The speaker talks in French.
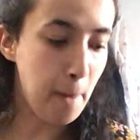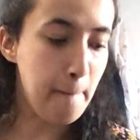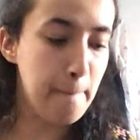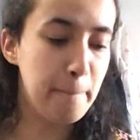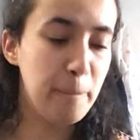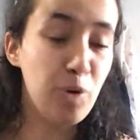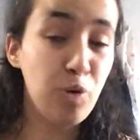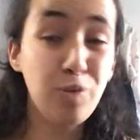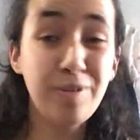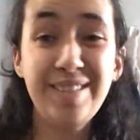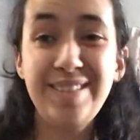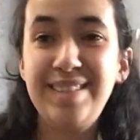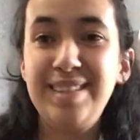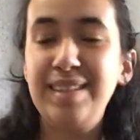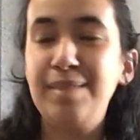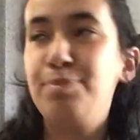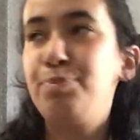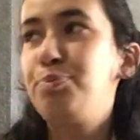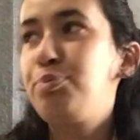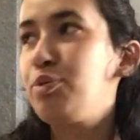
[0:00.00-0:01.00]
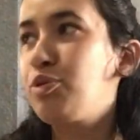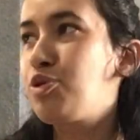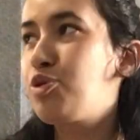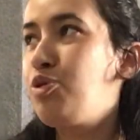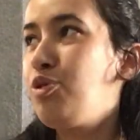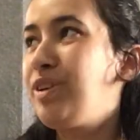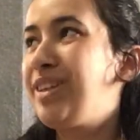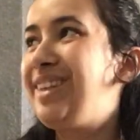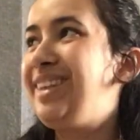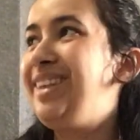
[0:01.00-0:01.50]
Bon, pour
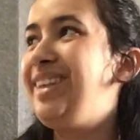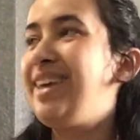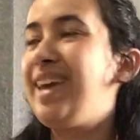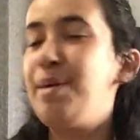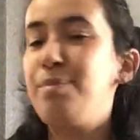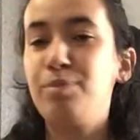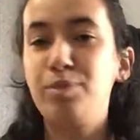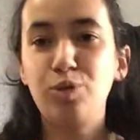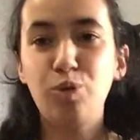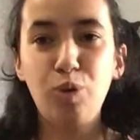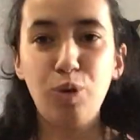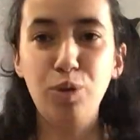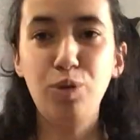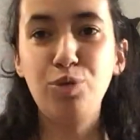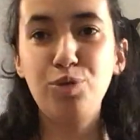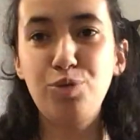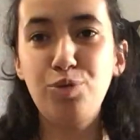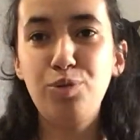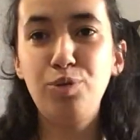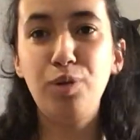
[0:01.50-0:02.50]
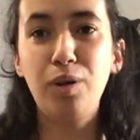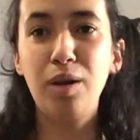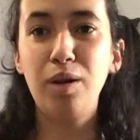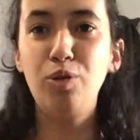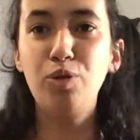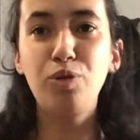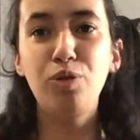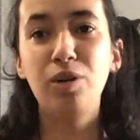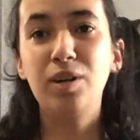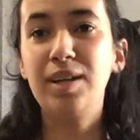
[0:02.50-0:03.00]
ceux qui aiment trop le sucre,
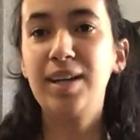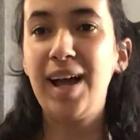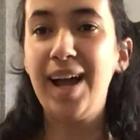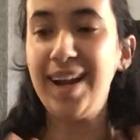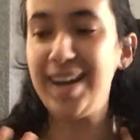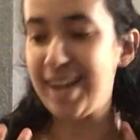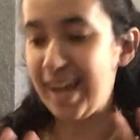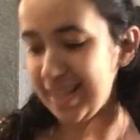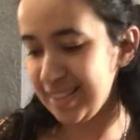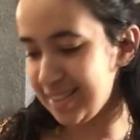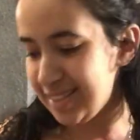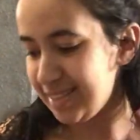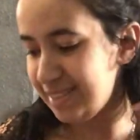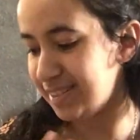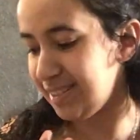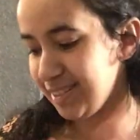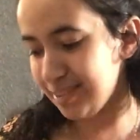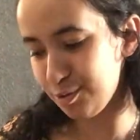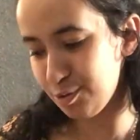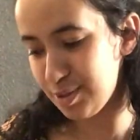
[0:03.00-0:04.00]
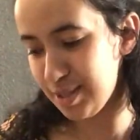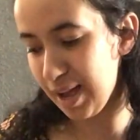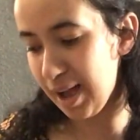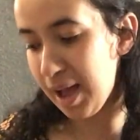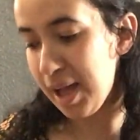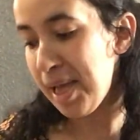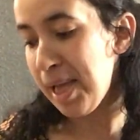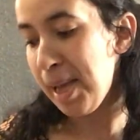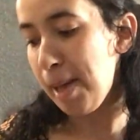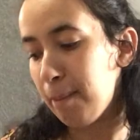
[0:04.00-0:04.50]
le coca, l'ice tea, tout
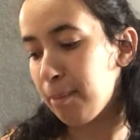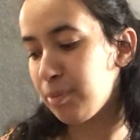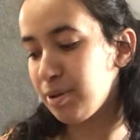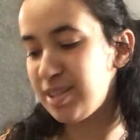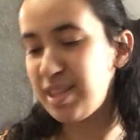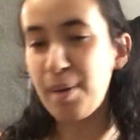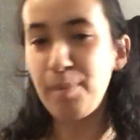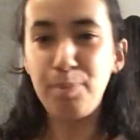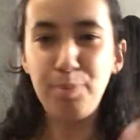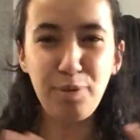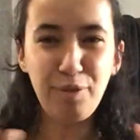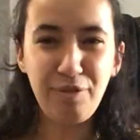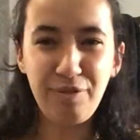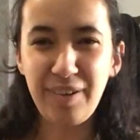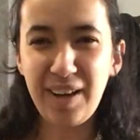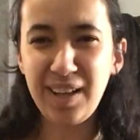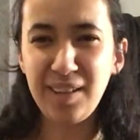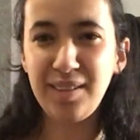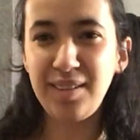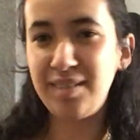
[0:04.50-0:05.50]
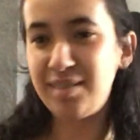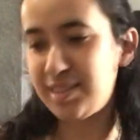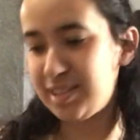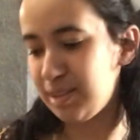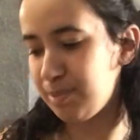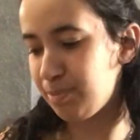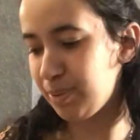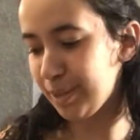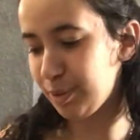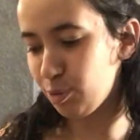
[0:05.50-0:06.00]
ça. Bon, c'est un peu fade.
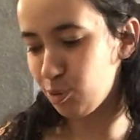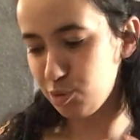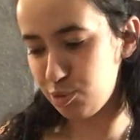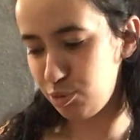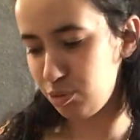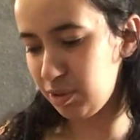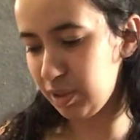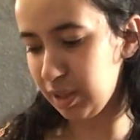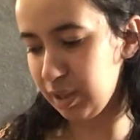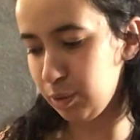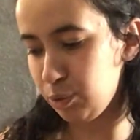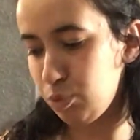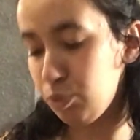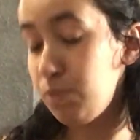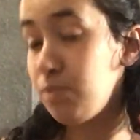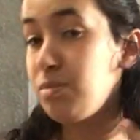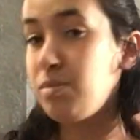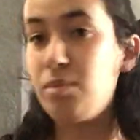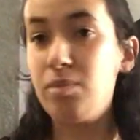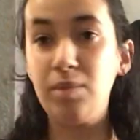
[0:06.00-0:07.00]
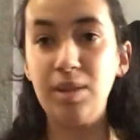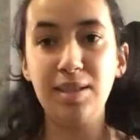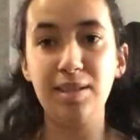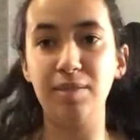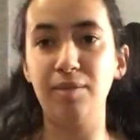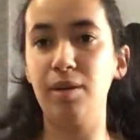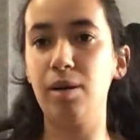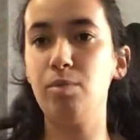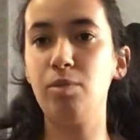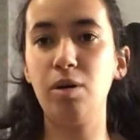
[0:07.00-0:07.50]
C'est pas trop sucré et tout. Mais
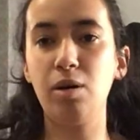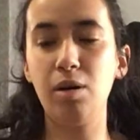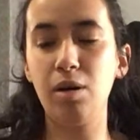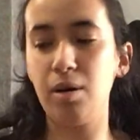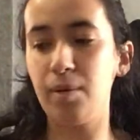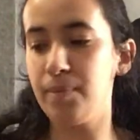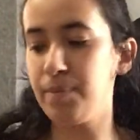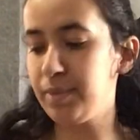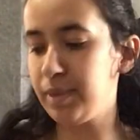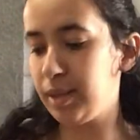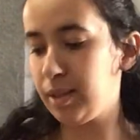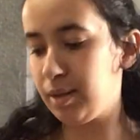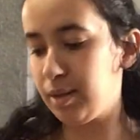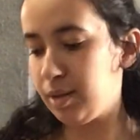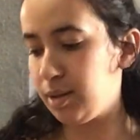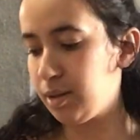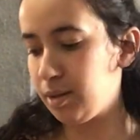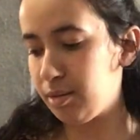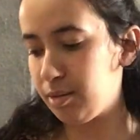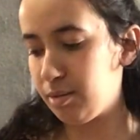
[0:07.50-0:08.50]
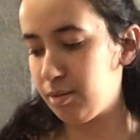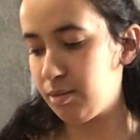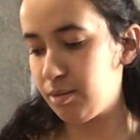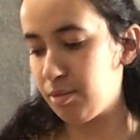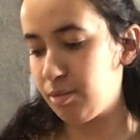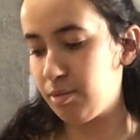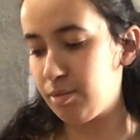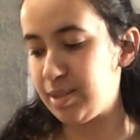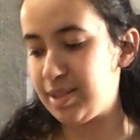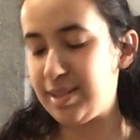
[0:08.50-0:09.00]
c'est vraiment
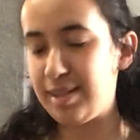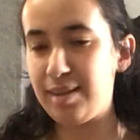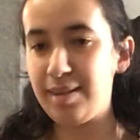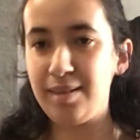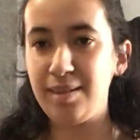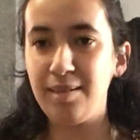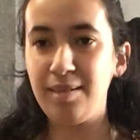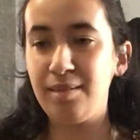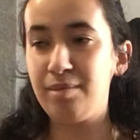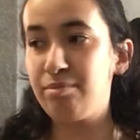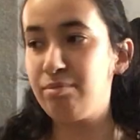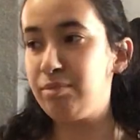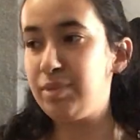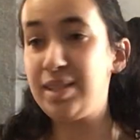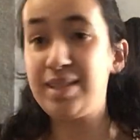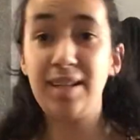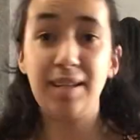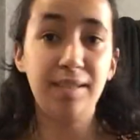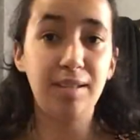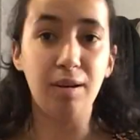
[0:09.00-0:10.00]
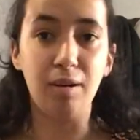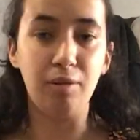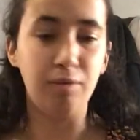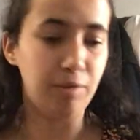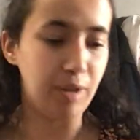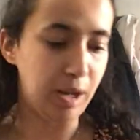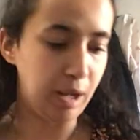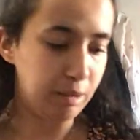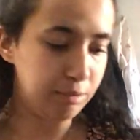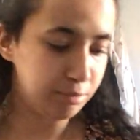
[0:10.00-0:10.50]
euh, c'est euh, désaltérant,
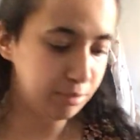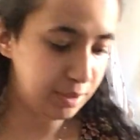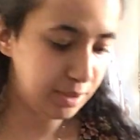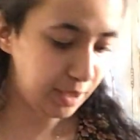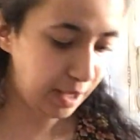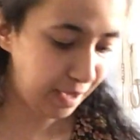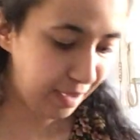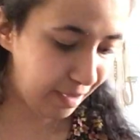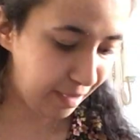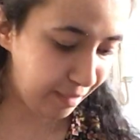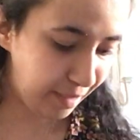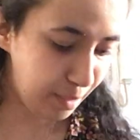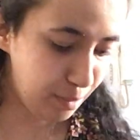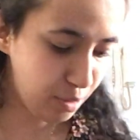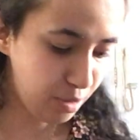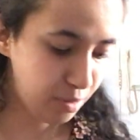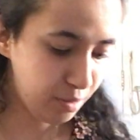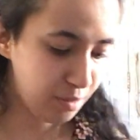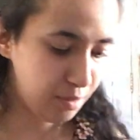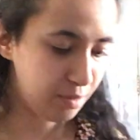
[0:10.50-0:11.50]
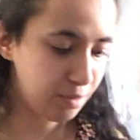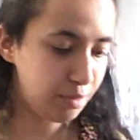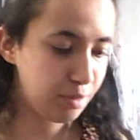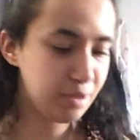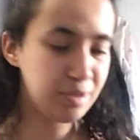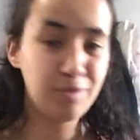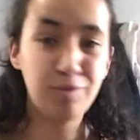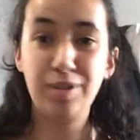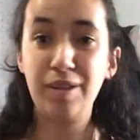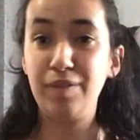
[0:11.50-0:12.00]
voilà. Ça vraiment,
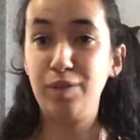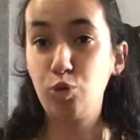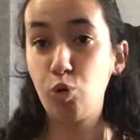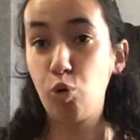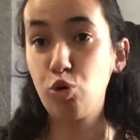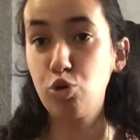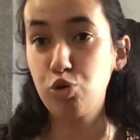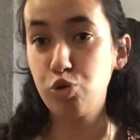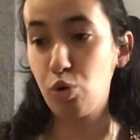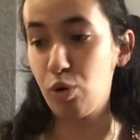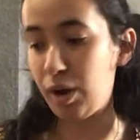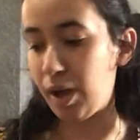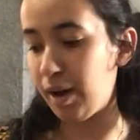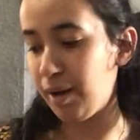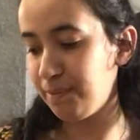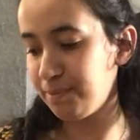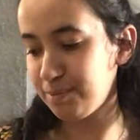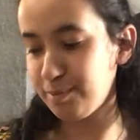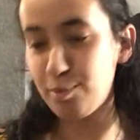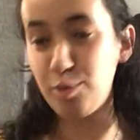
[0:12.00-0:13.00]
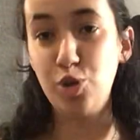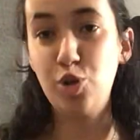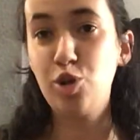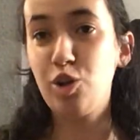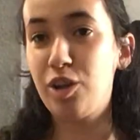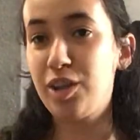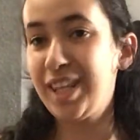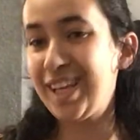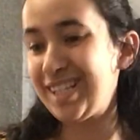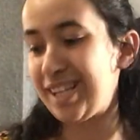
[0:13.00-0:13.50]
vous avez trop chaud là, moi je
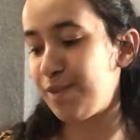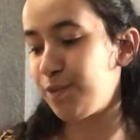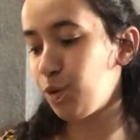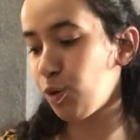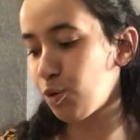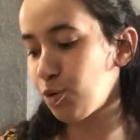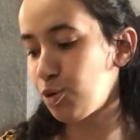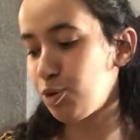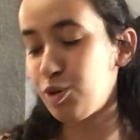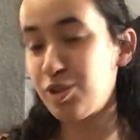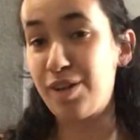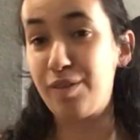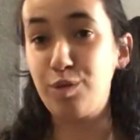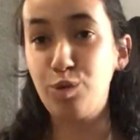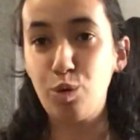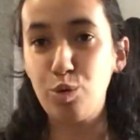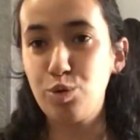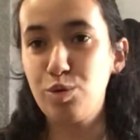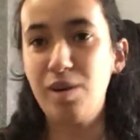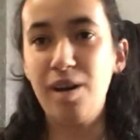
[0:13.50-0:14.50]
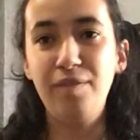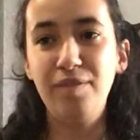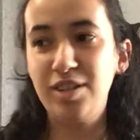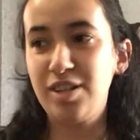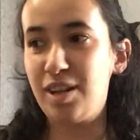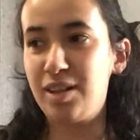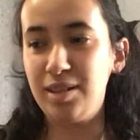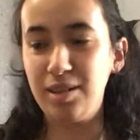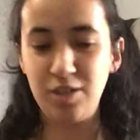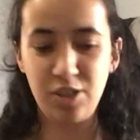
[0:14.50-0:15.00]
suis rentrée, j'avais trop chaud, j'avais trop soif et
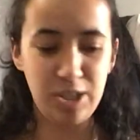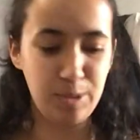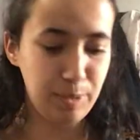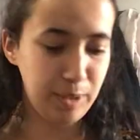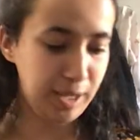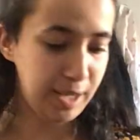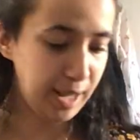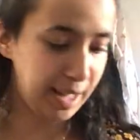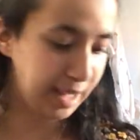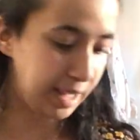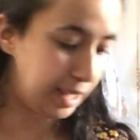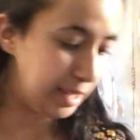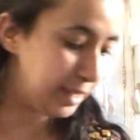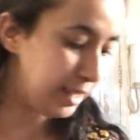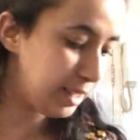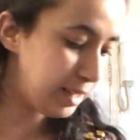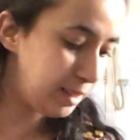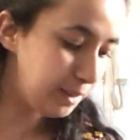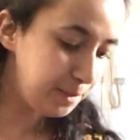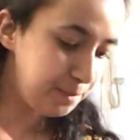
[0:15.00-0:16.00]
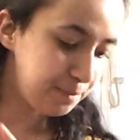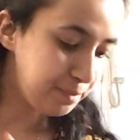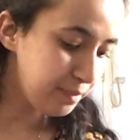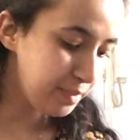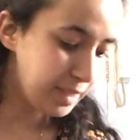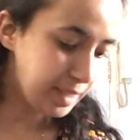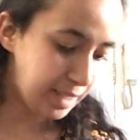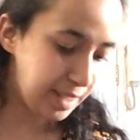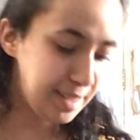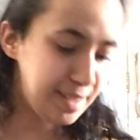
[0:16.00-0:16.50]
j'ai pris la canette.
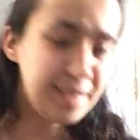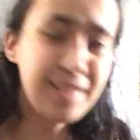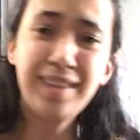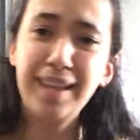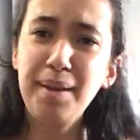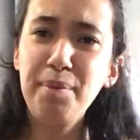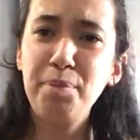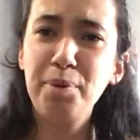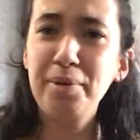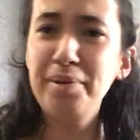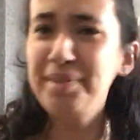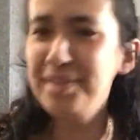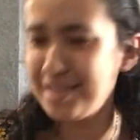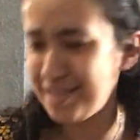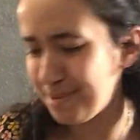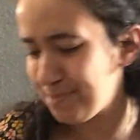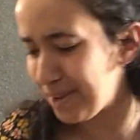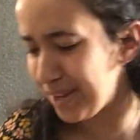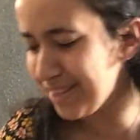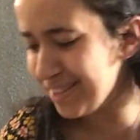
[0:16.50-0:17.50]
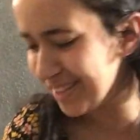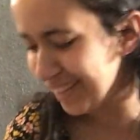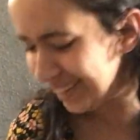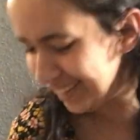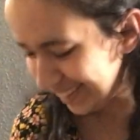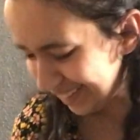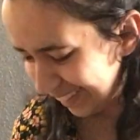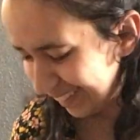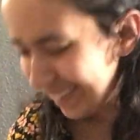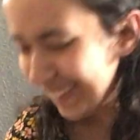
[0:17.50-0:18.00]
C'était très bon, c'est
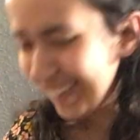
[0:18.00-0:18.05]
passé.